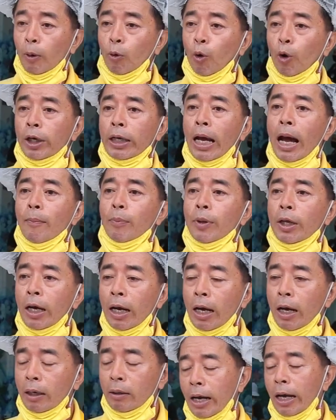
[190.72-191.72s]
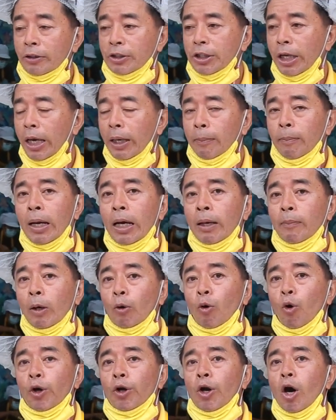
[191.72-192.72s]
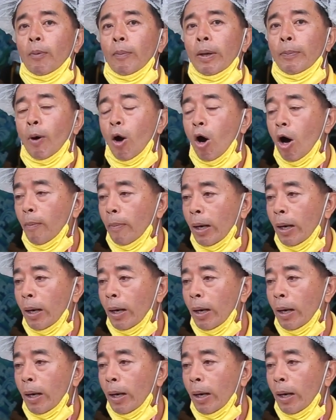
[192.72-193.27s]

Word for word: บางคนกล้ามเนื้ออักเสบมากบางคนนอนไม่พอ